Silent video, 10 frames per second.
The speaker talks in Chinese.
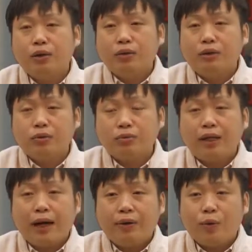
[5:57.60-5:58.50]
在古
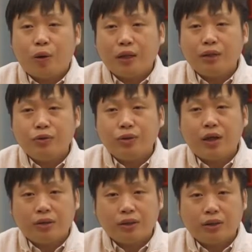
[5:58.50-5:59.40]
代管科举
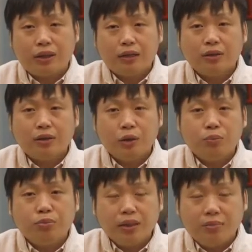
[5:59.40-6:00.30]
考试的六
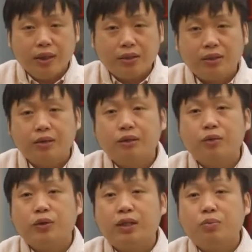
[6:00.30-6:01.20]
部里面是
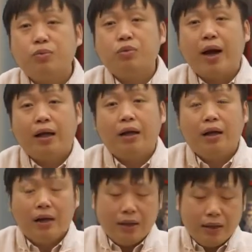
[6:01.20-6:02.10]
归礼部管。
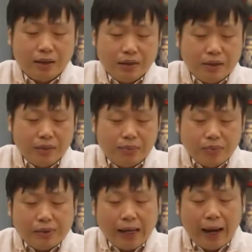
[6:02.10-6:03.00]
礼
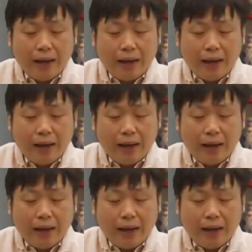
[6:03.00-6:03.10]
部在